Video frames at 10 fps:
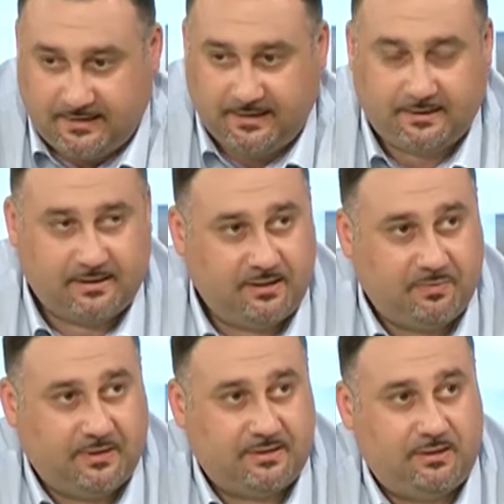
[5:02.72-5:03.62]
клетка
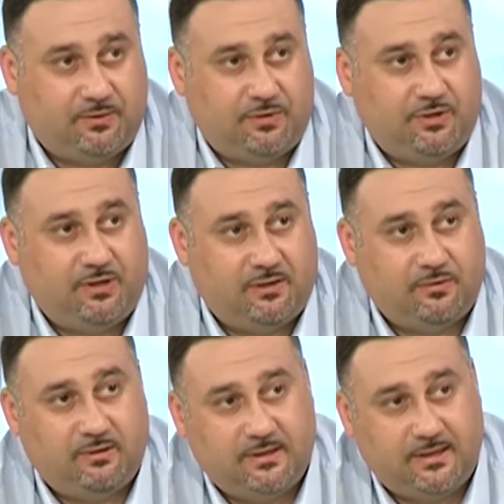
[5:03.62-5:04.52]
адипоцит очень
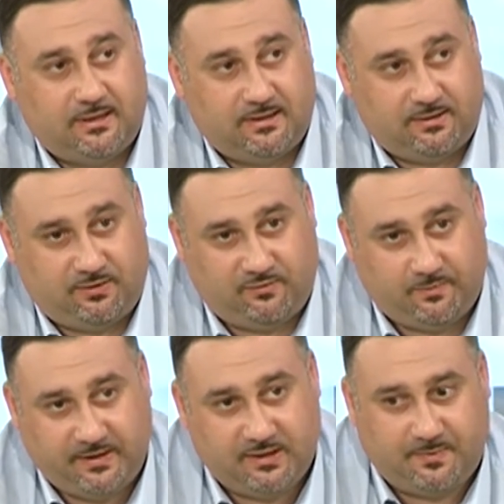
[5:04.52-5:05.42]
неохотно делится. То есть, в
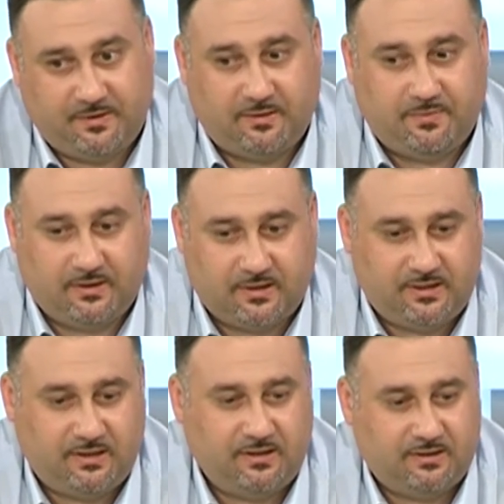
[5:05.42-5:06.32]
принципе, нам при
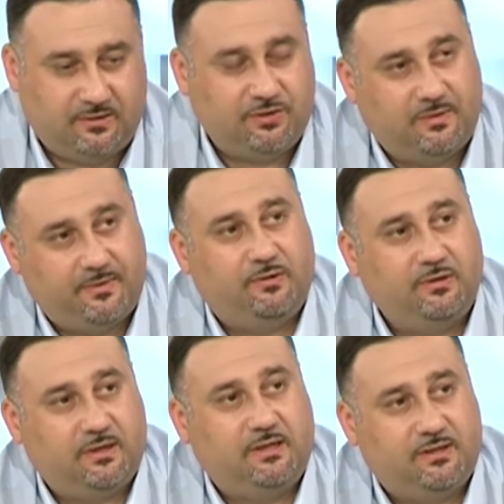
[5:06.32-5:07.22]
рождении заложено
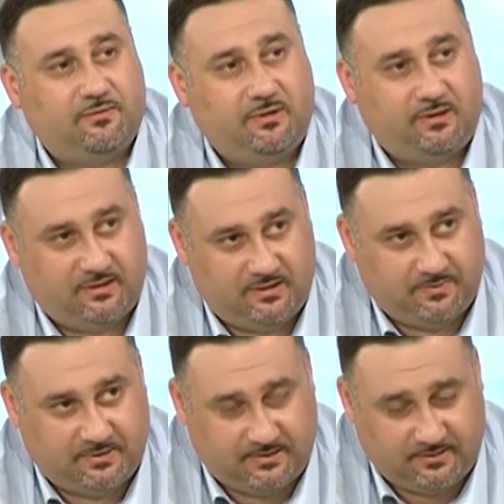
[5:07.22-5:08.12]
определенное количество вот этих
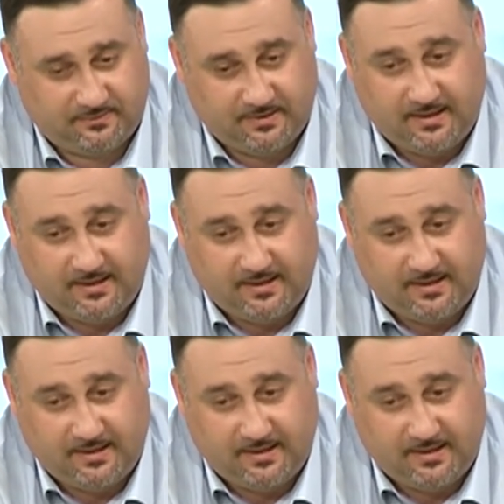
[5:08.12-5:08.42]
адипоцитов.